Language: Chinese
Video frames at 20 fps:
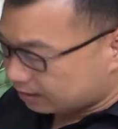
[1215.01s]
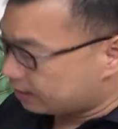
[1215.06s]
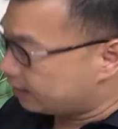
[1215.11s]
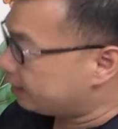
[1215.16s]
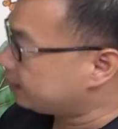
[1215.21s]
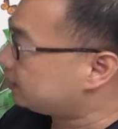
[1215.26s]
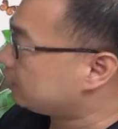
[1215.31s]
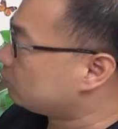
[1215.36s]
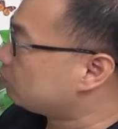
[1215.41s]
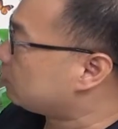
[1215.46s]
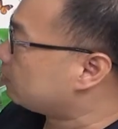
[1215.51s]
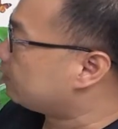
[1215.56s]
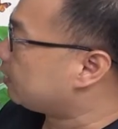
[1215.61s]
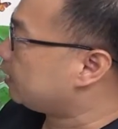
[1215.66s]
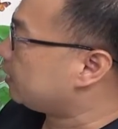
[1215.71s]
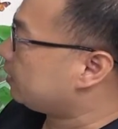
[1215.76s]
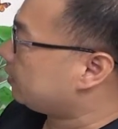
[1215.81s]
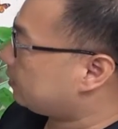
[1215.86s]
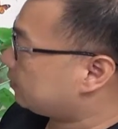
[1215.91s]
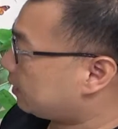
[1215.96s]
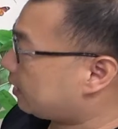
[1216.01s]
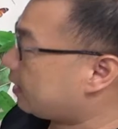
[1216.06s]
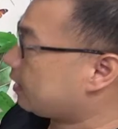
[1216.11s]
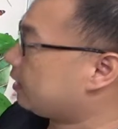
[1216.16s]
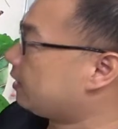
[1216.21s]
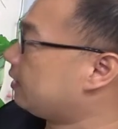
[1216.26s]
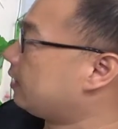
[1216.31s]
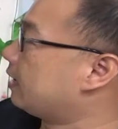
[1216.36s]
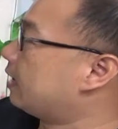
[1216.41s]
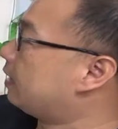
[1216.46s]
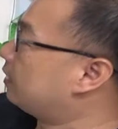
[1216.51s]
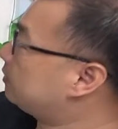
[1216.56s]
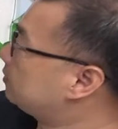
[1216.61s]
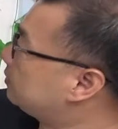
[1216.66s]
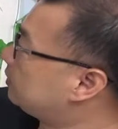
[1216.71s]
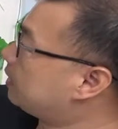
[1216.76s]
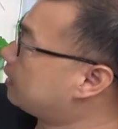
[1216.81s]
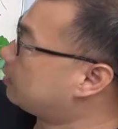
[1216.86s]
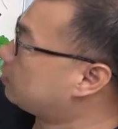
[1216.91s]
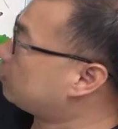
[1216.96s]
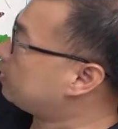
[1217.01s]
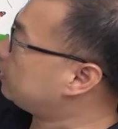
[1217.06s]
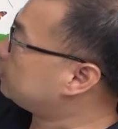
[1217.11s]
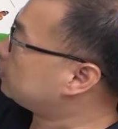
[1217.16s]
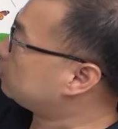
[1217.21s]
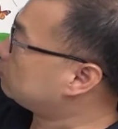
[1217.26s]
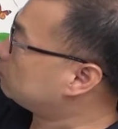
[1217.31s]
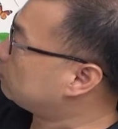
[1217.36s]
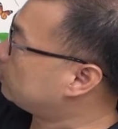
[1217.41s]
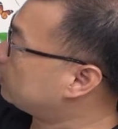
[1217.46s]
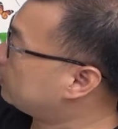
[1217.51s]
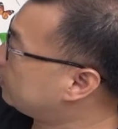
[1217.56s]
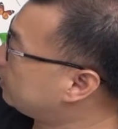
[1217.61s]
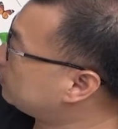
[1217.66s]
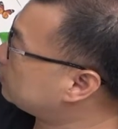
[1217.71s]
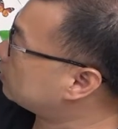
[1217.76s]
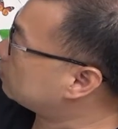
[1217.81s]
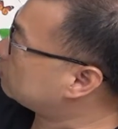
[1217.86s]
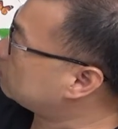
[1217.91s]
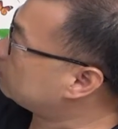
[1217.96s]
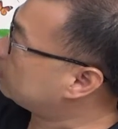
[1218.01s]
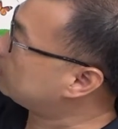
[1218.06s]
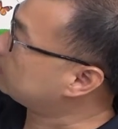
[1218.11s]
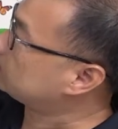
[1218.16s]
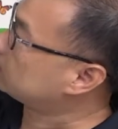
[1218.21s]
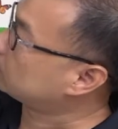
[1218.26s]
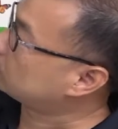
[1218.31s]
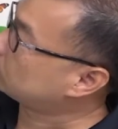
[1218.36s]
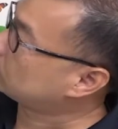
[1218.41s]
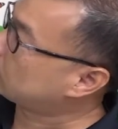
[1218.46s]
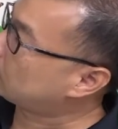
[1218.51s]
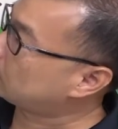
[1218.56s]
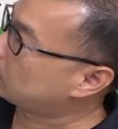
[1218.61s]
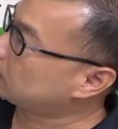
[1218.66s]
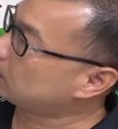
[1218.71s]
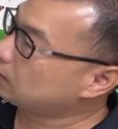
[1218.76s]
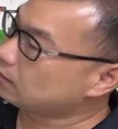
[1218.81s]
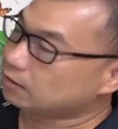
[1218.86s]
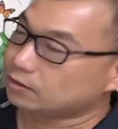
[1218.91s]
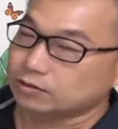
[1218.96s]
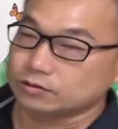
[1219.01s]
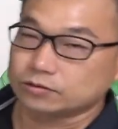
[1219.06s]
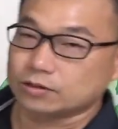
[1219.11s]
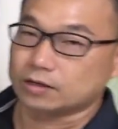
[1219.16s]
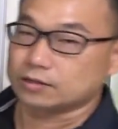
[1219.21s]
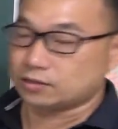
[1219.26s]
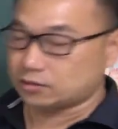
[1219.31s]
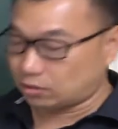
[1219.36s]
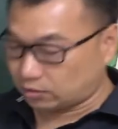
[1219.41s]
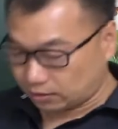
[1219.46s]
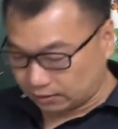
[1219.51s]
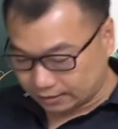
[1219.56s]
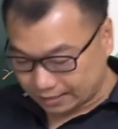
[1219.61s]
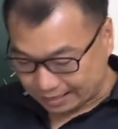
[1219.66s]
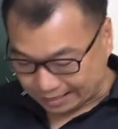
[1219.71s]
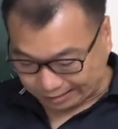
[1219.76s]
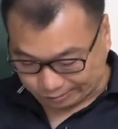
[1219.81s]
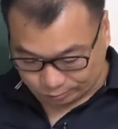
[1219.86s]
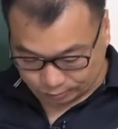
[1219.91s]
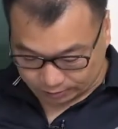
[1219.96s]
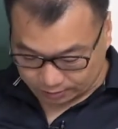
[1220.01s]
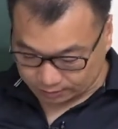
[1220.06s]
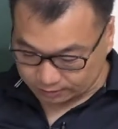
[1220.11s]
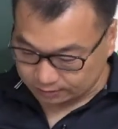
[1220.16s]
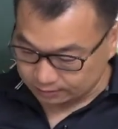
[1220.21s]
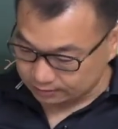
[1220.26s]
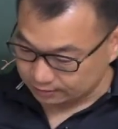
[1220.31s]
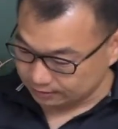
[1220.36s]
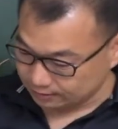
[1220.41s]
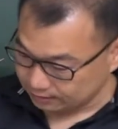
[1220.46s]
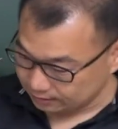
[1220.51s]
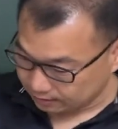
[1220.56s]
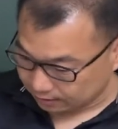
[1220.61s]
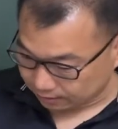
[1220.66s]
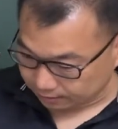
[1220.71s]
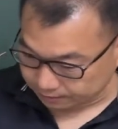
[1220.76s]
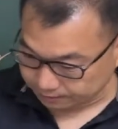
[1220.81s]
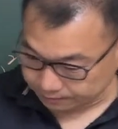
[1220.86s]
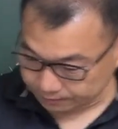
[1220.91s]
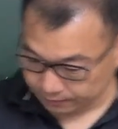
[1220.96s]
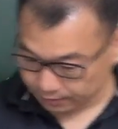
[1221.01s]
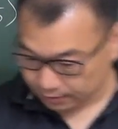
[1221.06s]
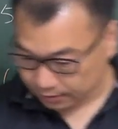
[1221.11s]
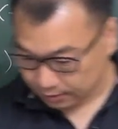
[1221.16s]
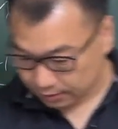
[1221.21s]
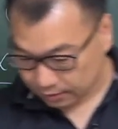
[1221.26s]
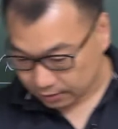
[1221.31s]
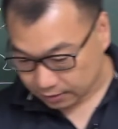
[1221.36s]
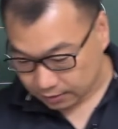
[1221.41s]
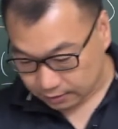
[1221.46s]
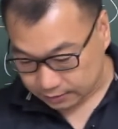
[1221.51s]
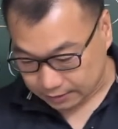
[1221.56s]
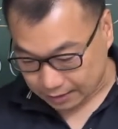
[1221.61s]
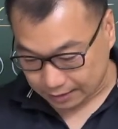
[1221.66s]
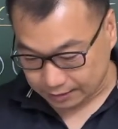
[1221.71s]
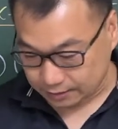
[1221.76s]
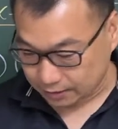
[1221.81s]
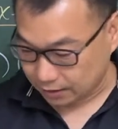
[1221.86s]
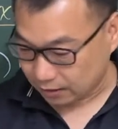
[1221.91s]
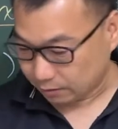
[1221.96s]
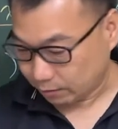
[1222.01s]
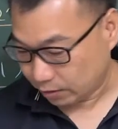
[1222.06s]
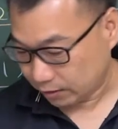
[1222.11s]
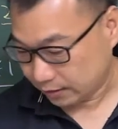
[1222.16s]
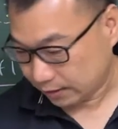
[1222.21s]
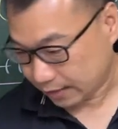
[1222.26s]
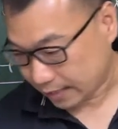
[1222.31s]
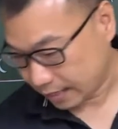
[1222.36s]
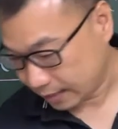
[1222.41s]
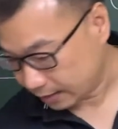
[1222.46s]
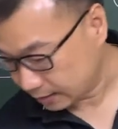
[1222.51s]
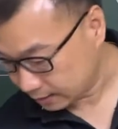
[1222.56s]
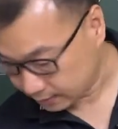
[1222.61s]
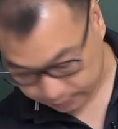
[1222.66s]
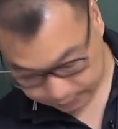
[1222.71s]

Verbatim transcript: a 减五可不可以？当然可以啊，这两个都 a 减 五，a 减 五，a 减 五 啊。所以这道题答案选的是 C 啊、哦。这样这题有没有问题啊？